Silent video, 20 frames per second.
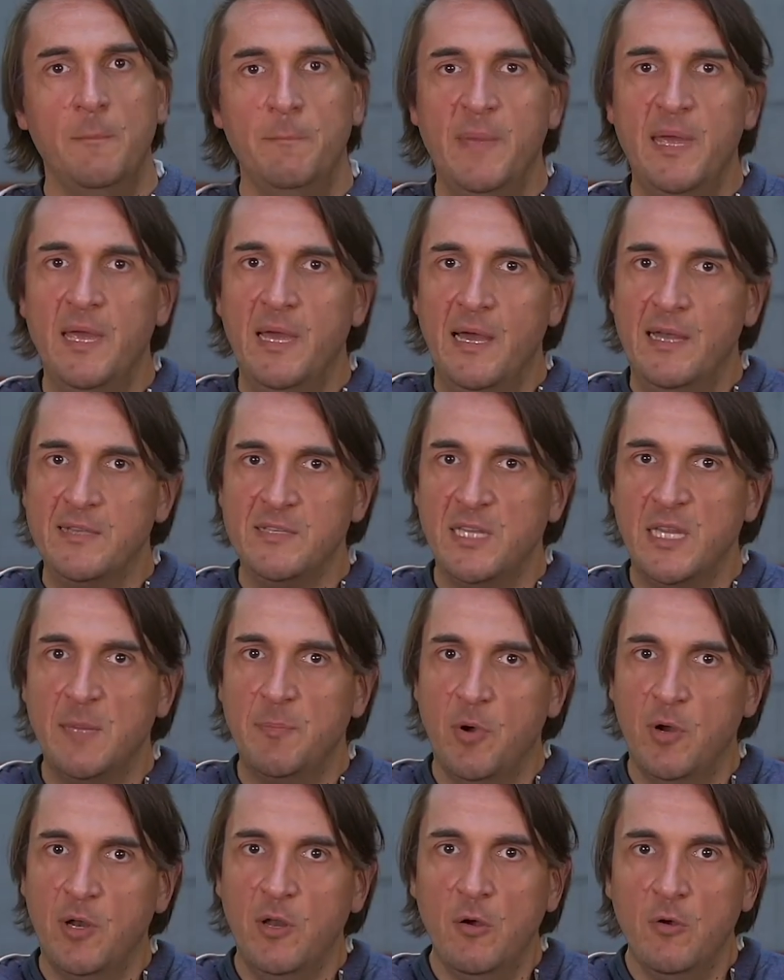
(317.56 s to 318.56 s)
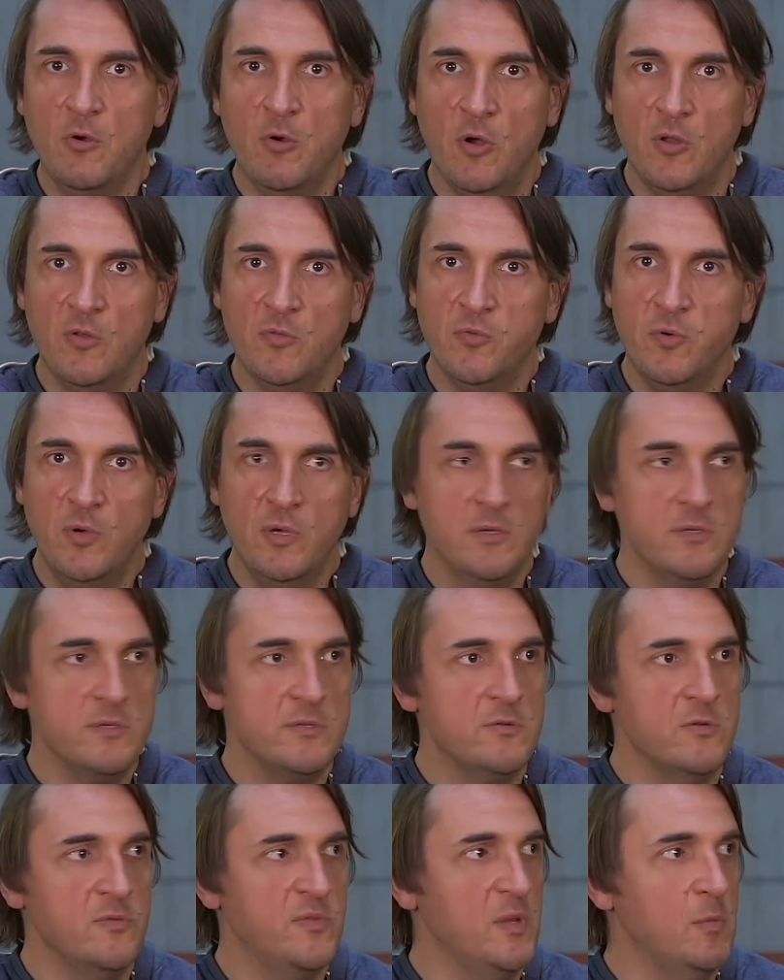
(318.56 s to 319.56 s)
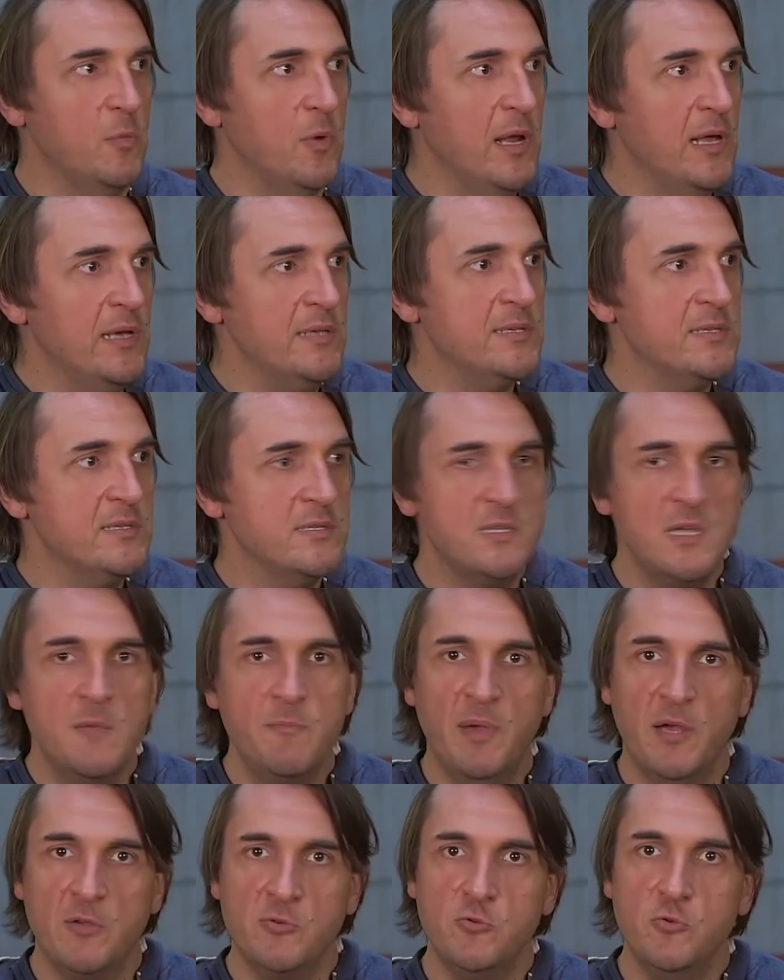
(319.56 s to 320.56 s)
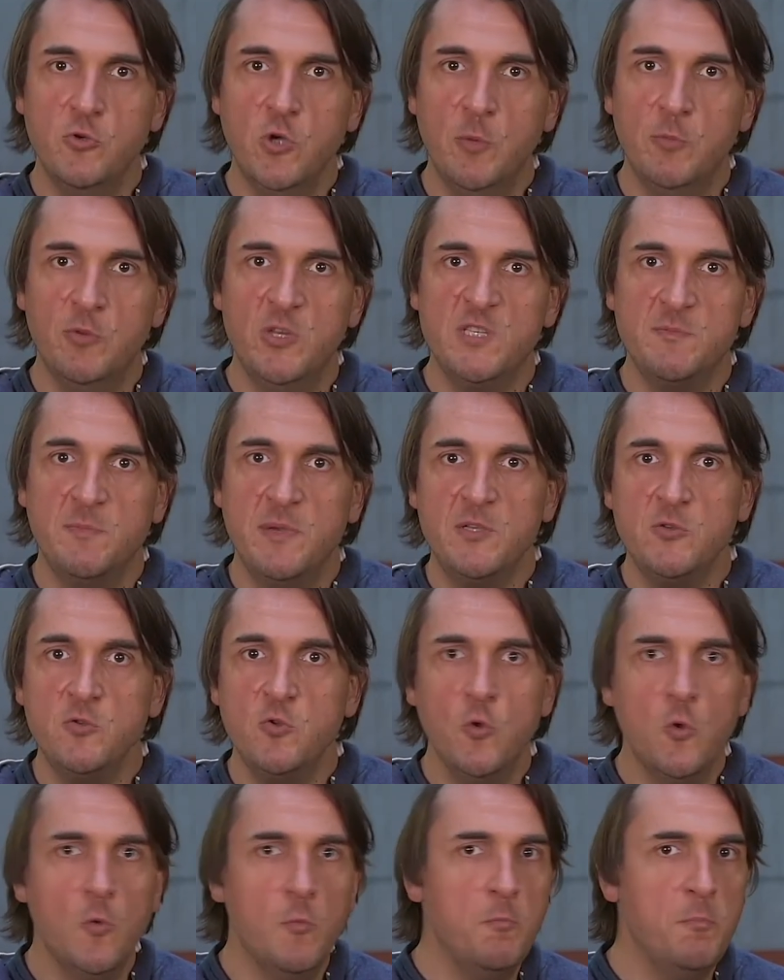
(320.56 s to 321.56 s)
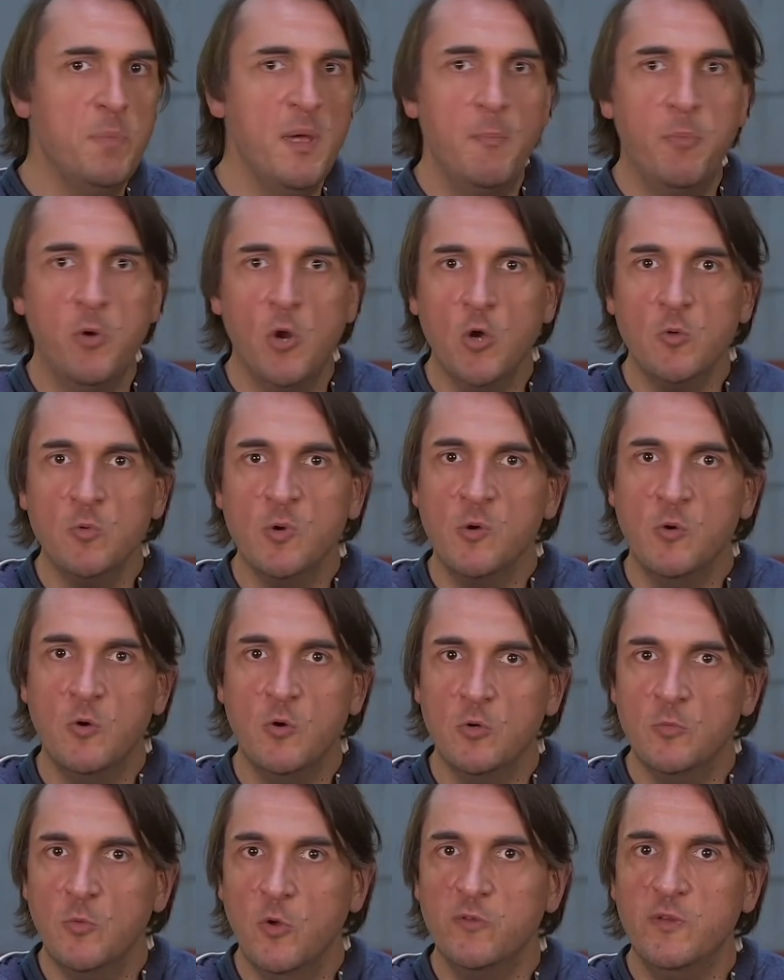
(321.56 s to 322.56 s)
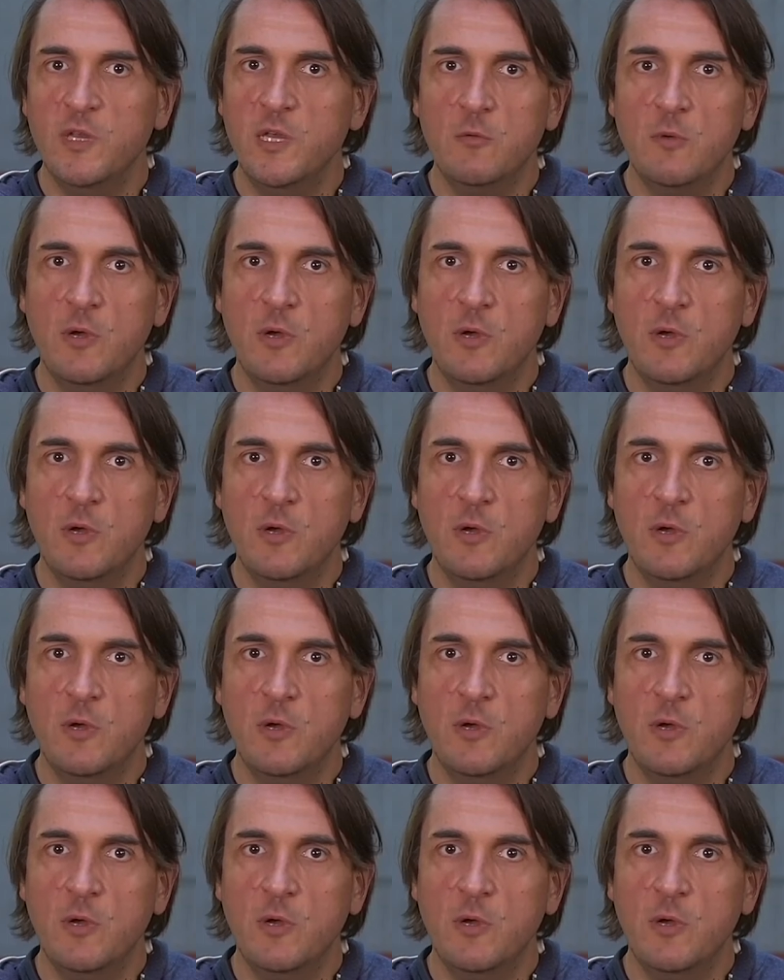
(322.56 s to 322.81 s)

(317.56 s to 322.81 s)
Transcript: Mais à cette époque-là, encore une fois, ce film-là s'est perçu comme une espèce de péplum augmenté,